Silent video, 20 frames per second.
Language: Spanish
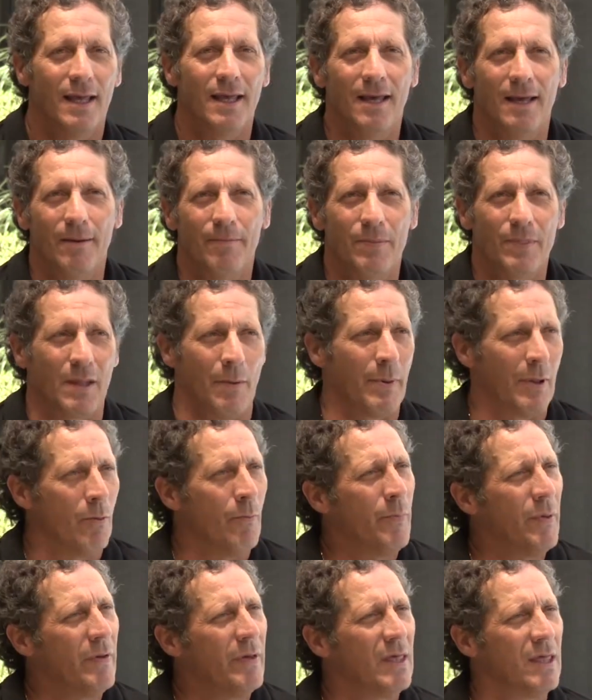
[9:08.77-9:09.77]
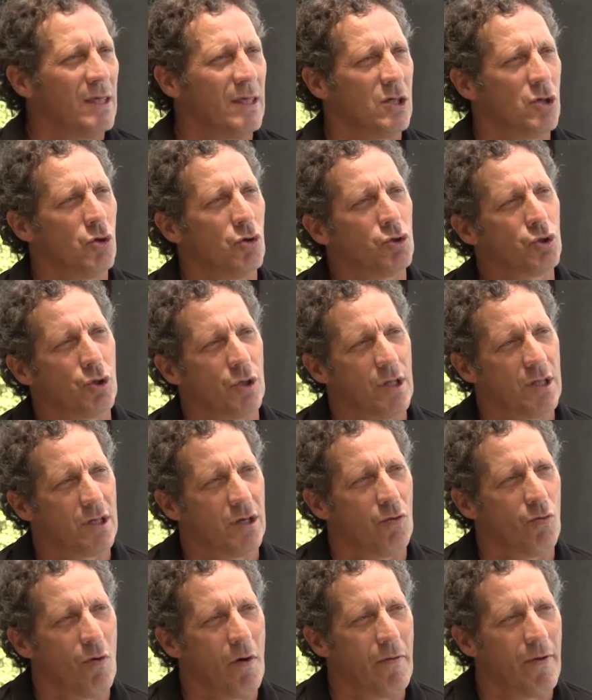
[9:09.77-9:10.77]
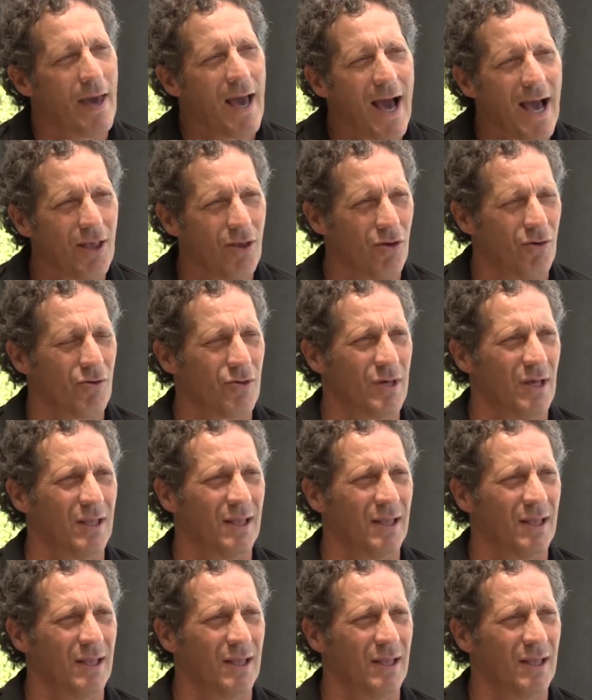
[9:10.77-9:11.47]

Eh, para un pibe de 18, 19 años,